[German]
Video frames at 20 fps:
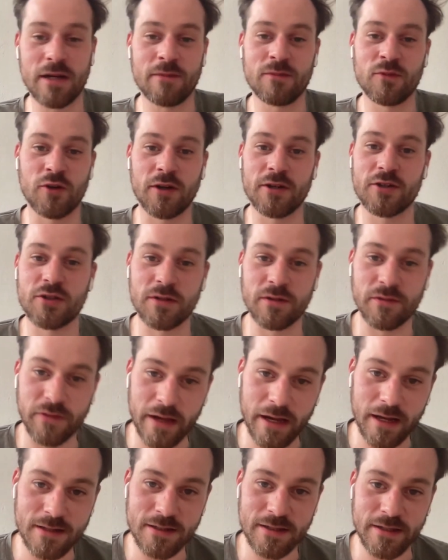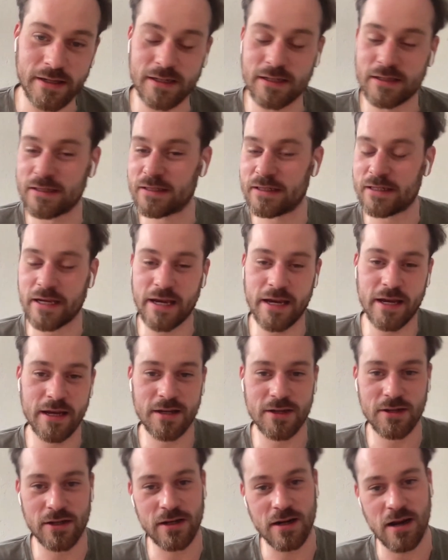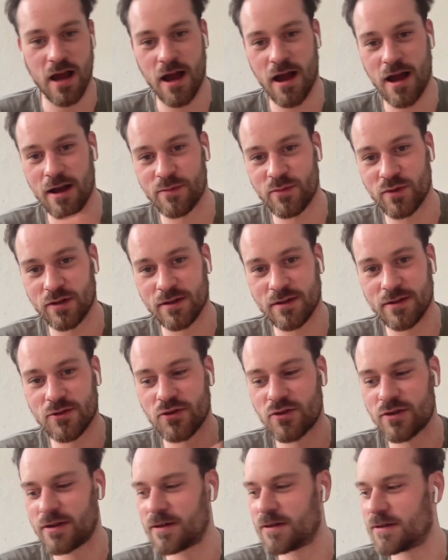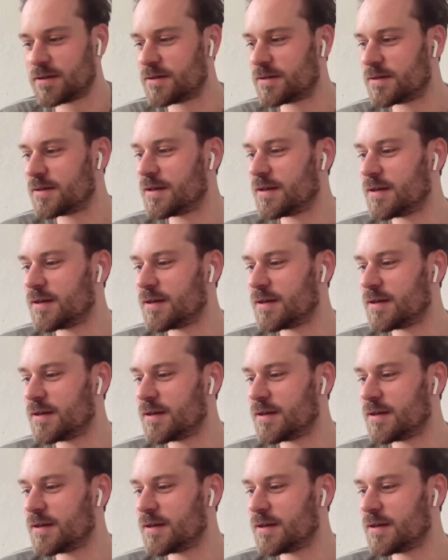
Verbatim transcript: im deutschen Fernsehen jeden Abend, äh,